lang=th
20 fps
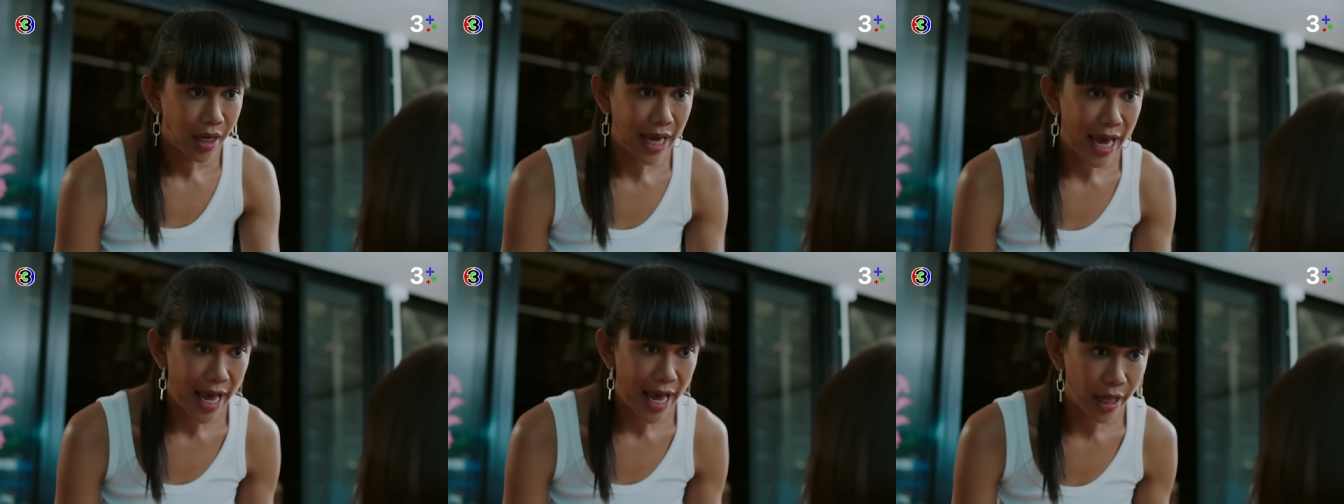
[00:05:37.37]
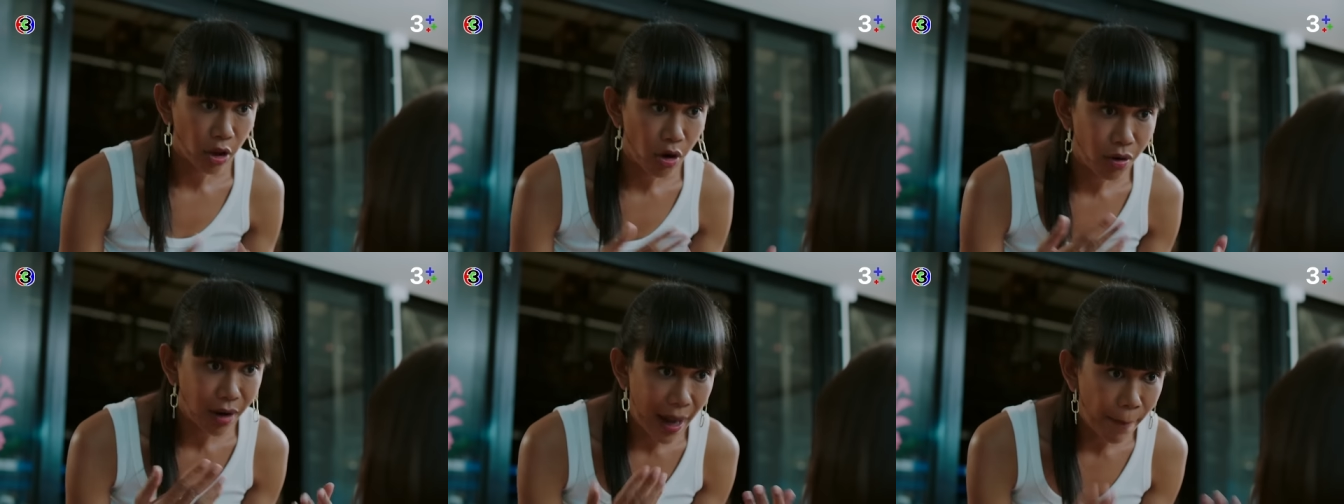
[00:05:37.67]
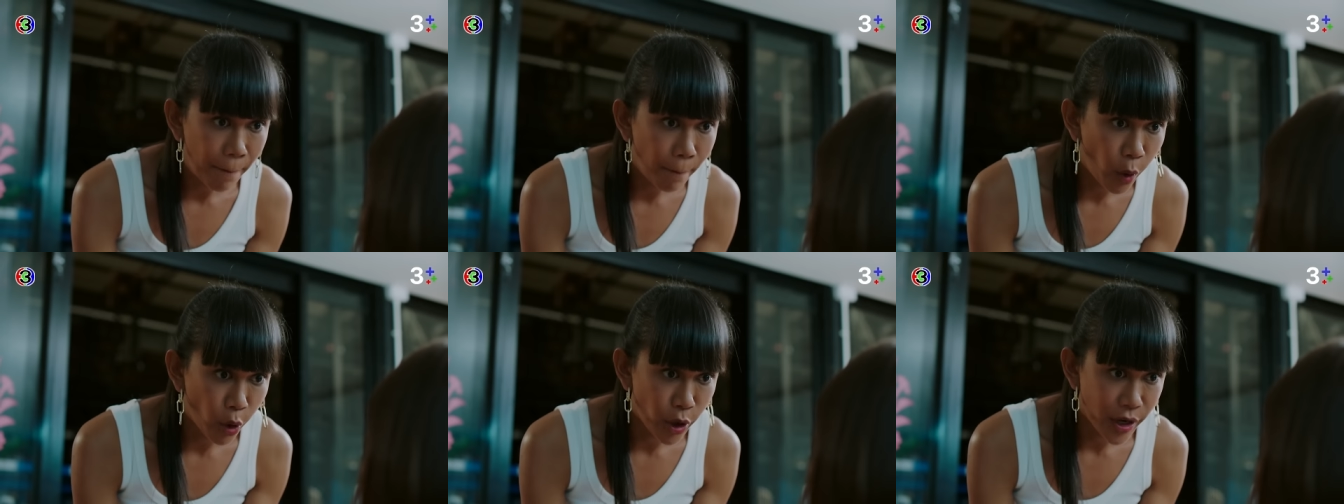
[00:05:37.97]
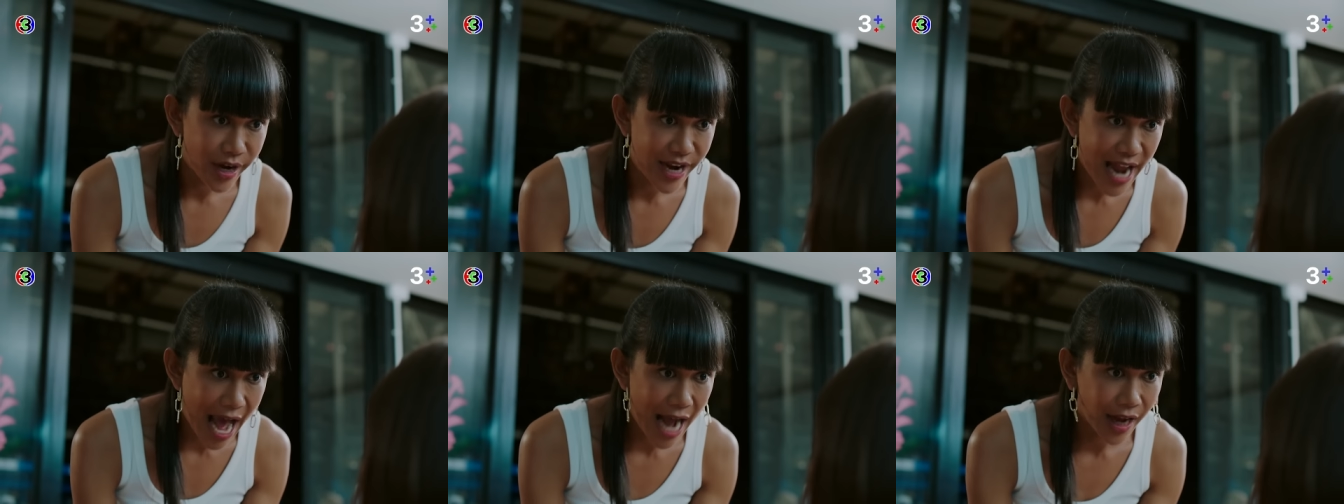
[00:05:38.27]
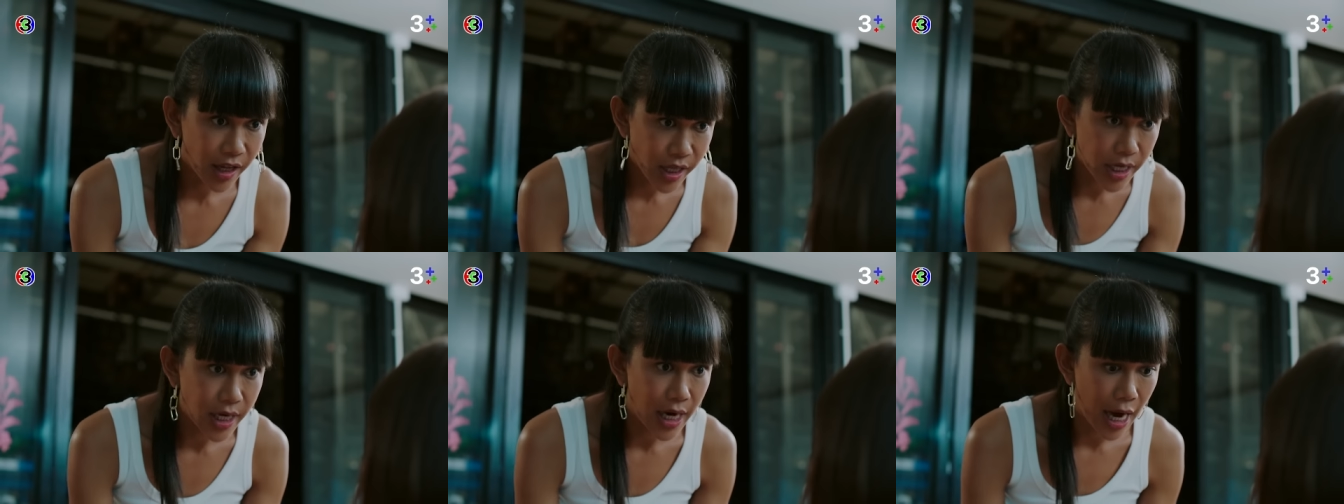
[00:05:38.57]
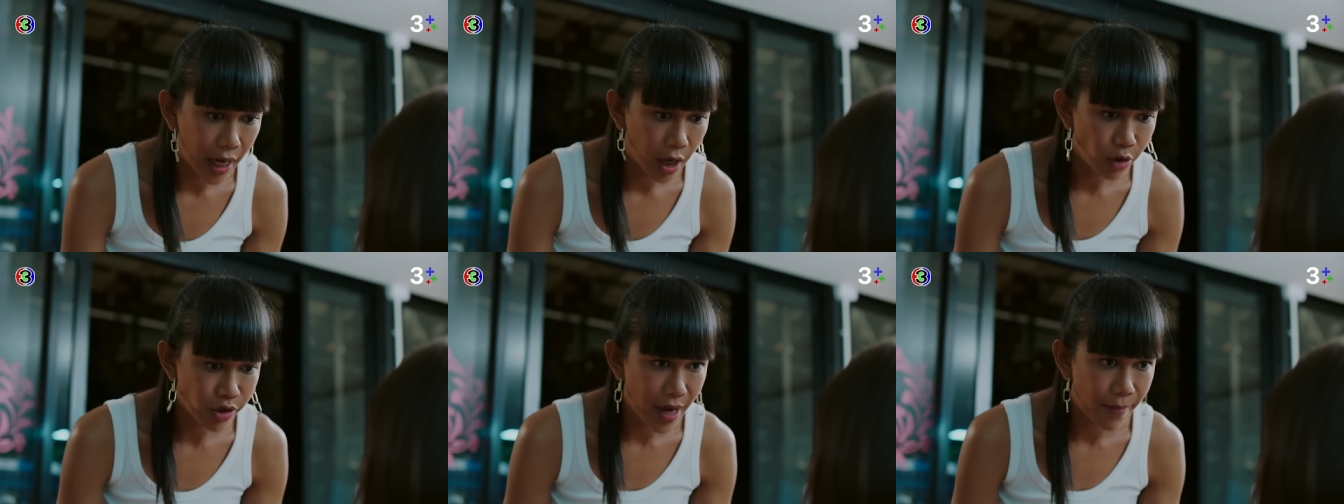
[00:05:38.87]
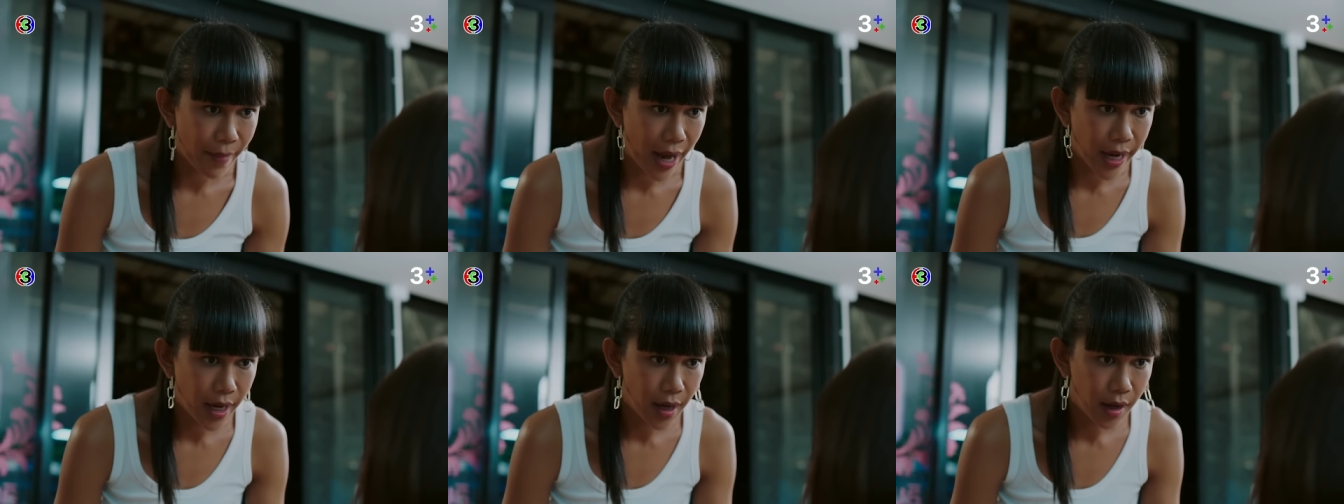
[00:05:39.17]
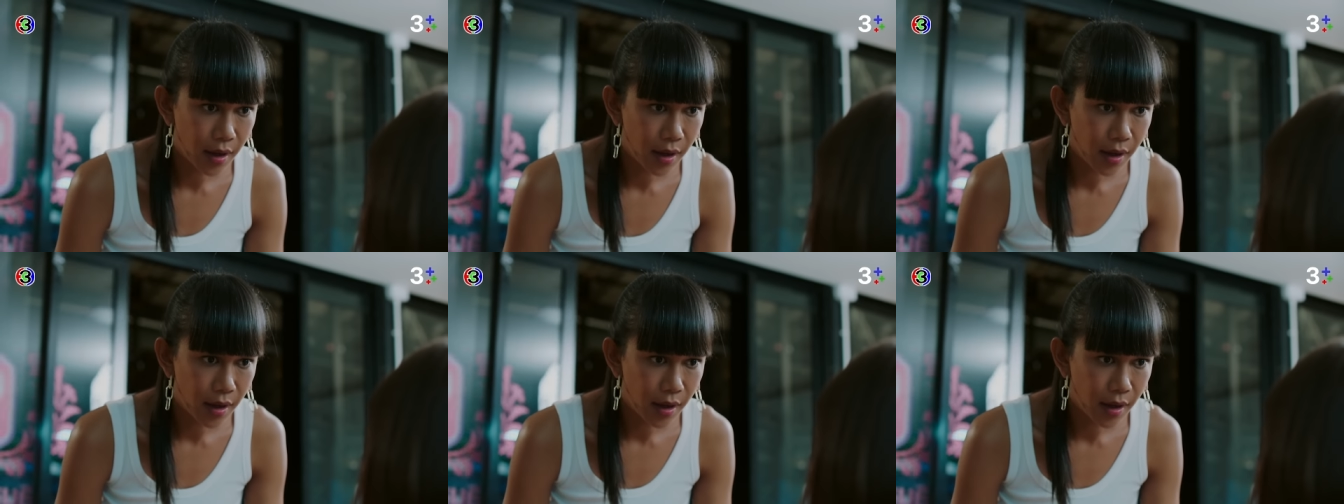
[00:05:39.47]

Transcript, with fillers: แกต้องรับบทนางเหยื่อเข้าใจไหม